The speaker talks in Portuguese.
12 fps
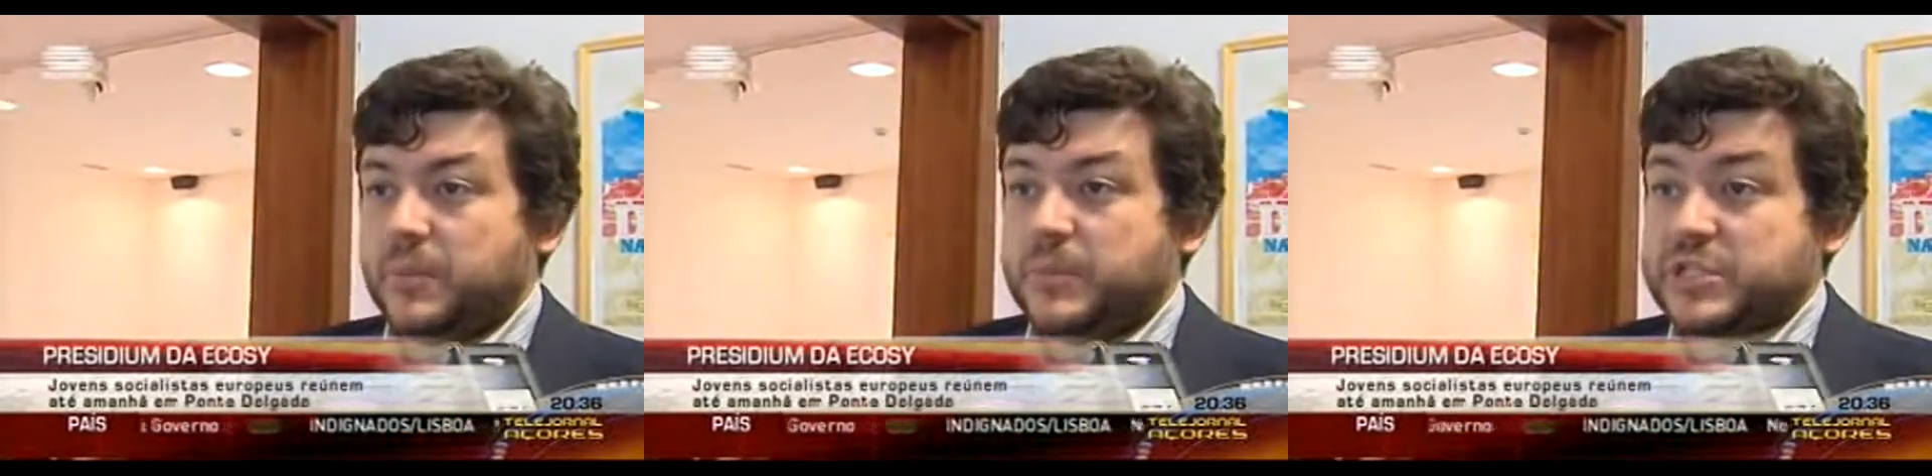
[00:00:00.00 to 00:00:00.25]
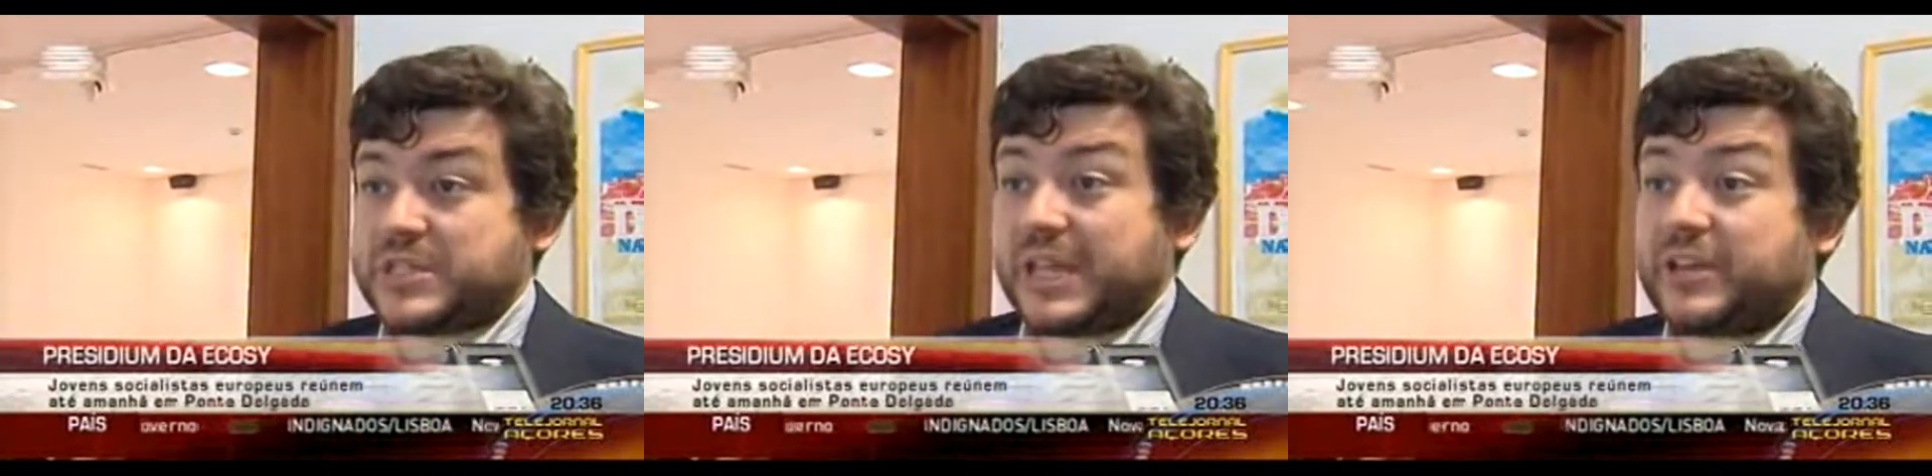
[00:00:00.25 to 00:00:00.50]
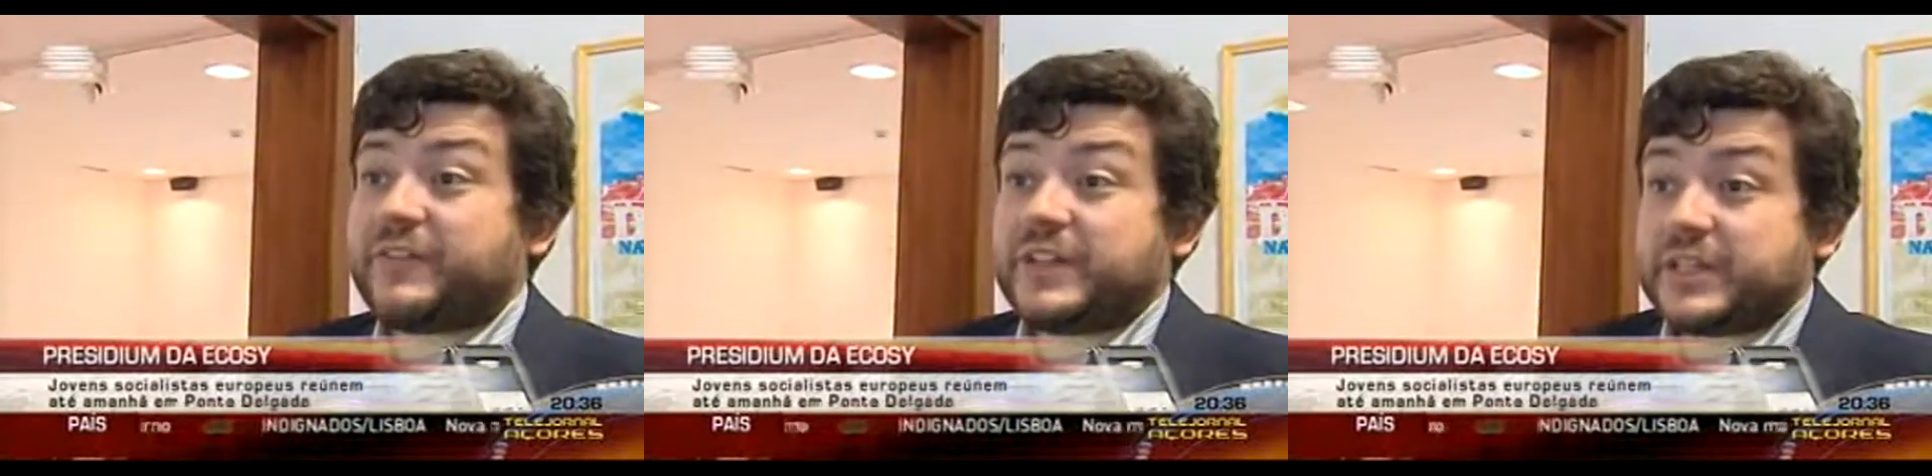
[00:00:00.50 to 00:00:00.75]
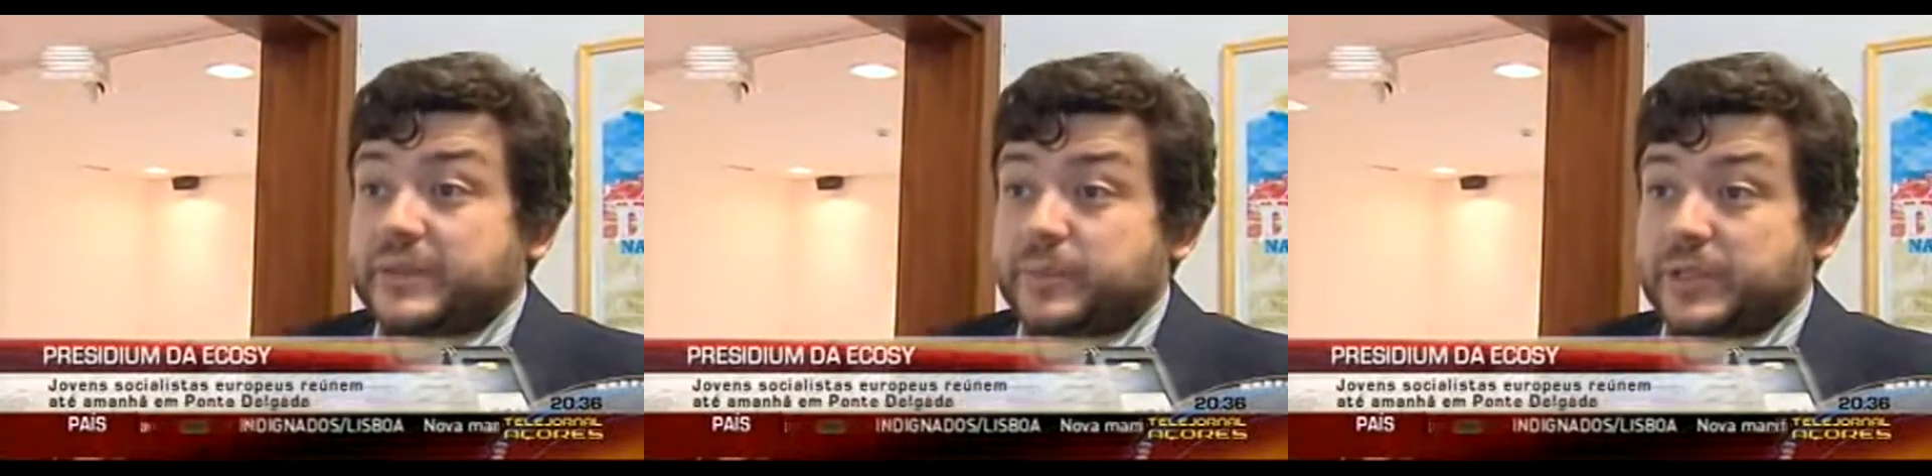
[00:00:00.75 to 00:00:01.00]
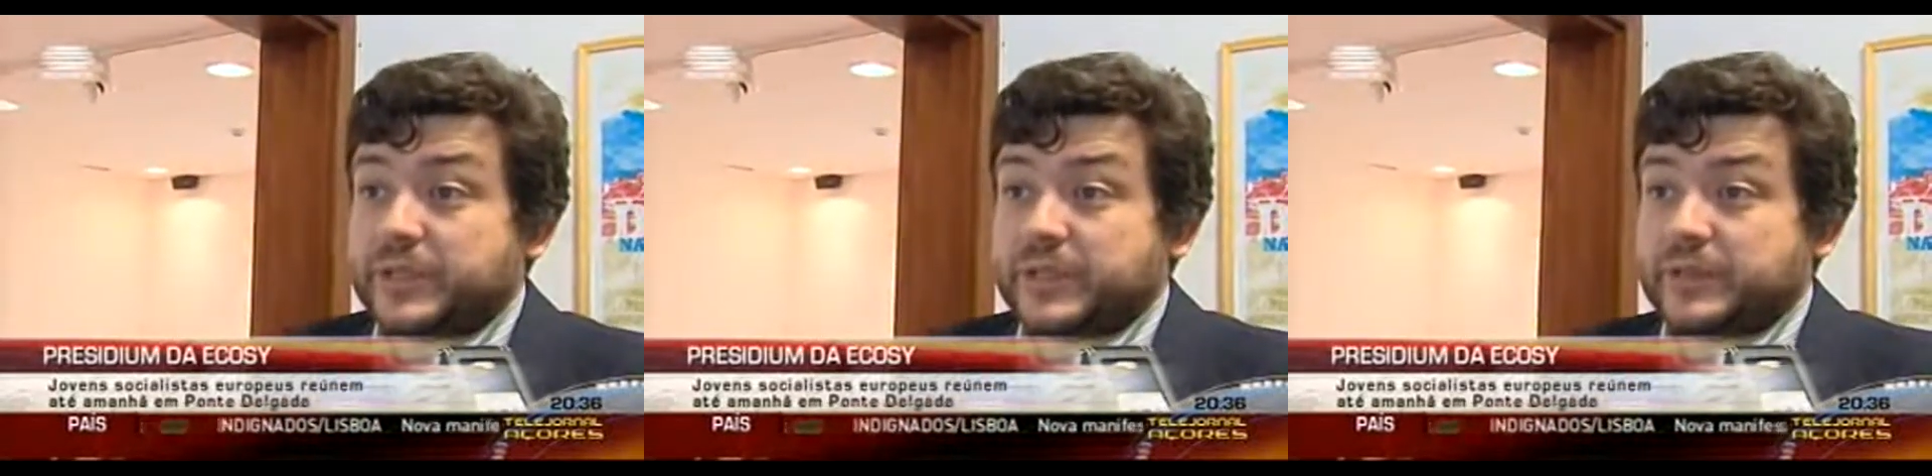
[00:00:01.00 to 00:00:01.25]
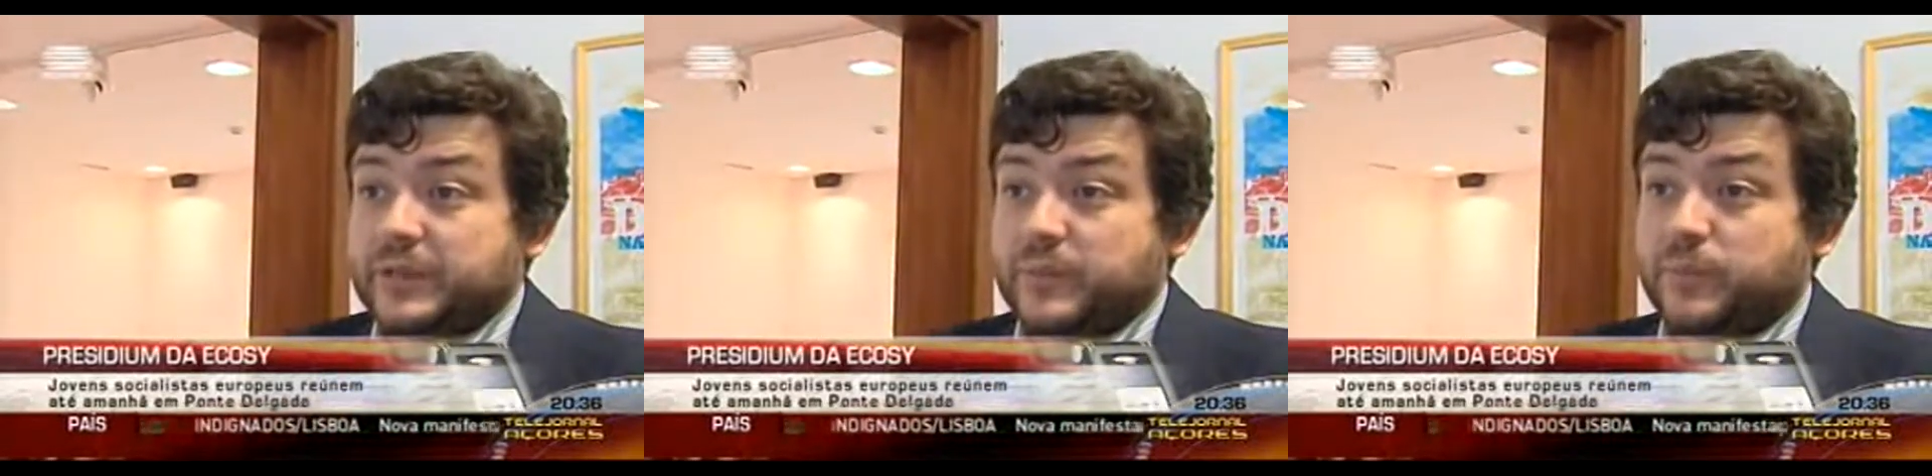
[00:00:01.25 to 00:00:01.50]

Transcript: mas tem que valer a pena